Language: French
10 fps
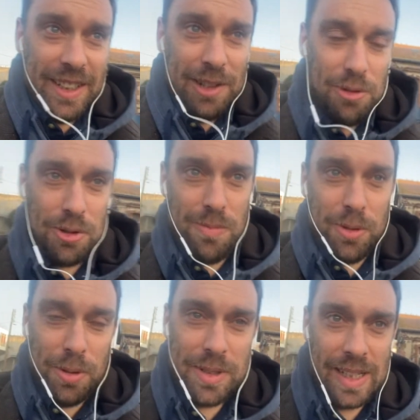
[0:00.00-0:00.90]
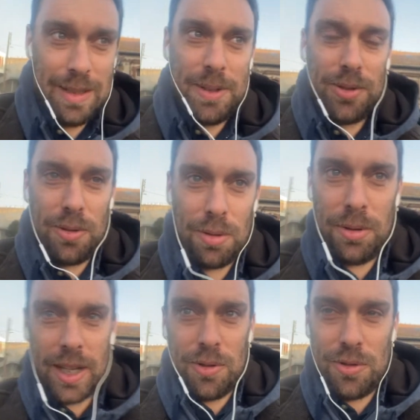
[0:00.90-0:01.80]
Le commodo, c'est l'espèce de truc
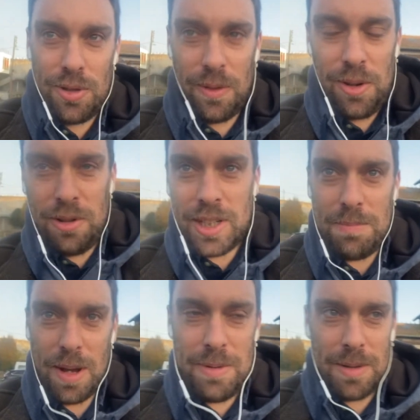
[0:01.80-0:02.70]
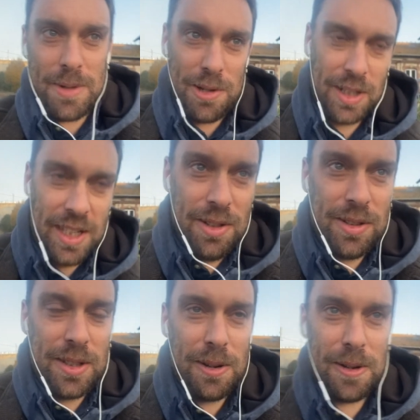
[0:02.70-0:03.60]
à gauche du volant qui permet de mettre le
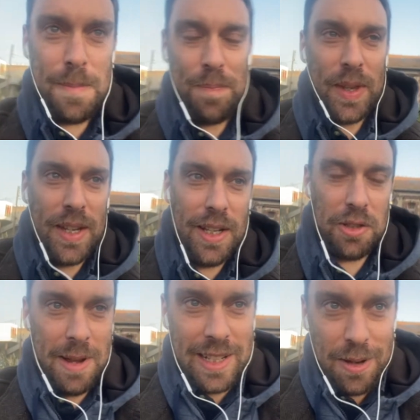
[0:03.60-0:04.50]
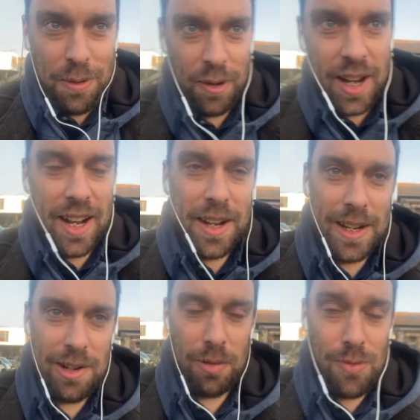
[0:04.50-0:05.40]
clignotant, de mettre les phares.
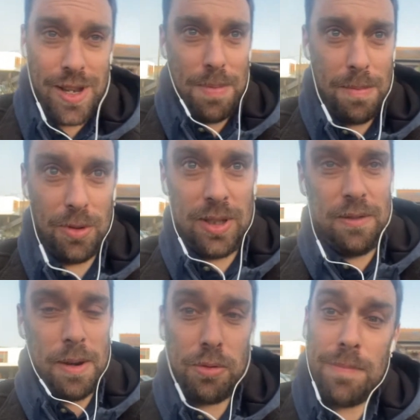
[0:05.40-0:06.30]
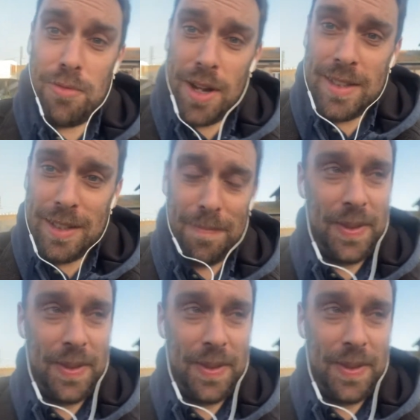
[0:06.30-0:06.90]
Alors moi, il permet aussi de faire poète-poète.